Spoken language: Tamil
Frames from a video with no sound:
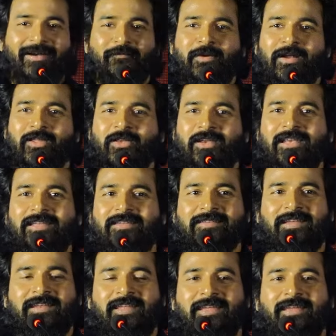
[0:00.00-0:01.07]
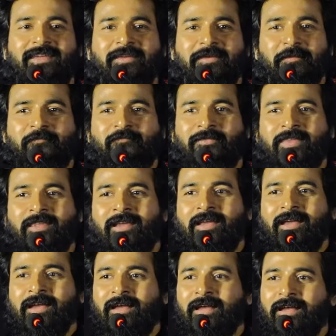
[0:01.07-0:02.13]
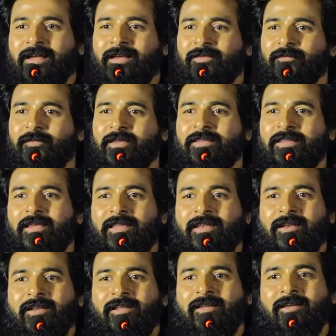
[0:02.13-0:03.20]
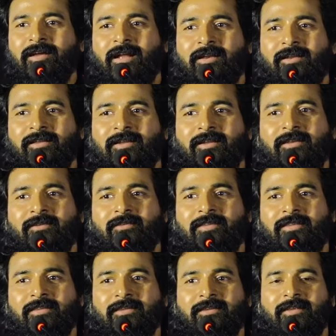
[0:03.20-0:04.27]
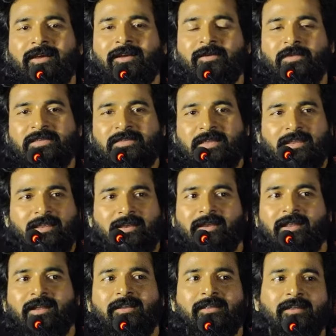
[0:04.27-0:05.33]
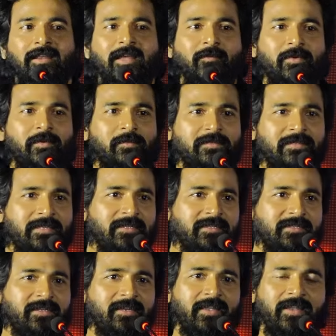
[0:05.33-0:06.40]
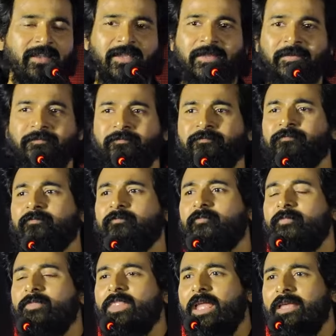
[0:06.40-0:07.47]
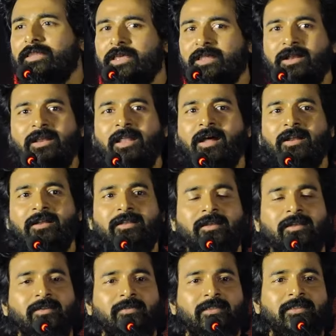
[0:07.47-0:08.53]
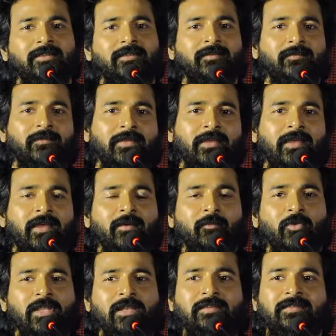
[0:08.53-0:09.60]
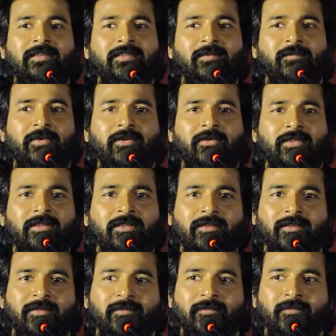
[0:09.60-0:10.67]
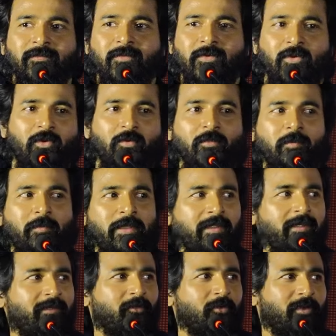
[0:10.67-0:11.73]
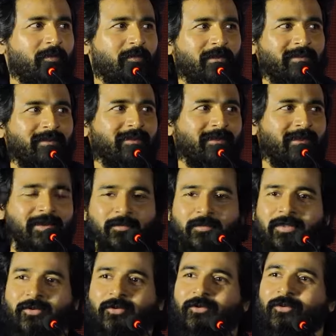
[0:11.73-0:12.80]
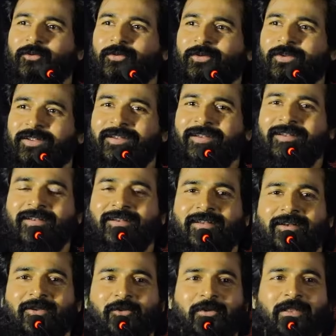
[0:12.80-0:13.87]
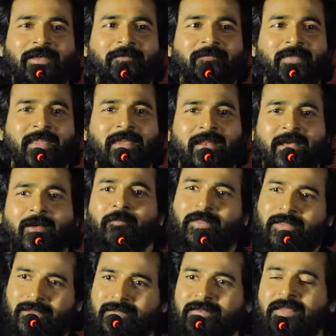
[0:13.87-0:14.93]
படம் ரிலீஸ் அன்னைக்கு இந்த இரண்டு ஆண்டுகளில் வந்து நான் கமல் சார் இரண்டு ஆண்டுகளாக அப்பப்போ சந்திச்சுக்கிட்டே இருக்கேன் இந்த இரண்டு ஆண்டுகளில் வந்து முதல் சந்திப்பில் வந்து ரொம்ப பெரிய தூரம் இருந்தது ரெண்டு பேருக்கும் நடுவில் ஏன்னா அப்போ தான்